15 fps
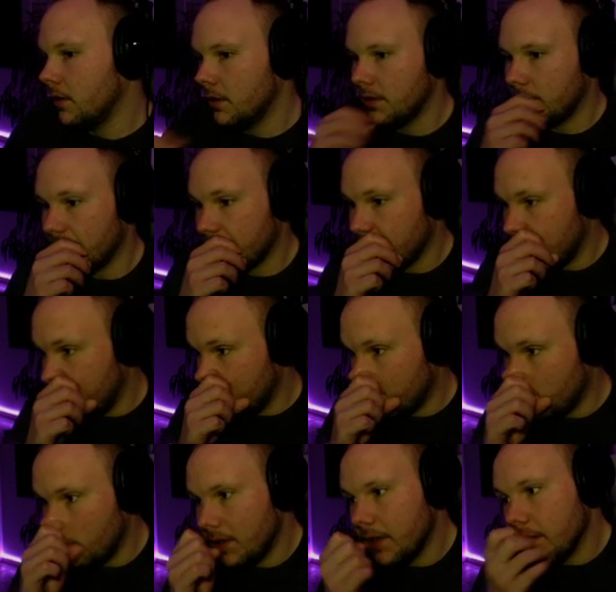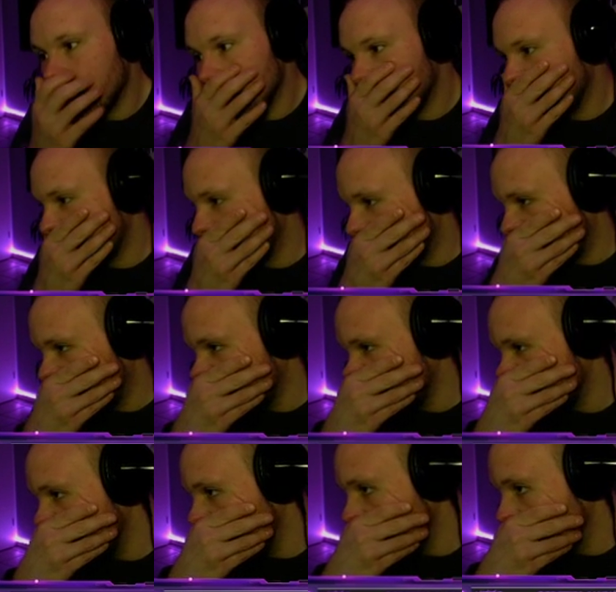Das ist dieses Trinket. Das ist ganz
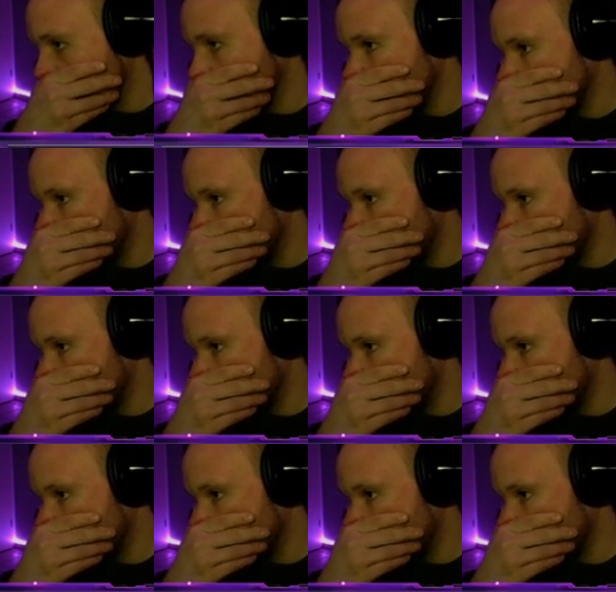schwer jetzt. Ich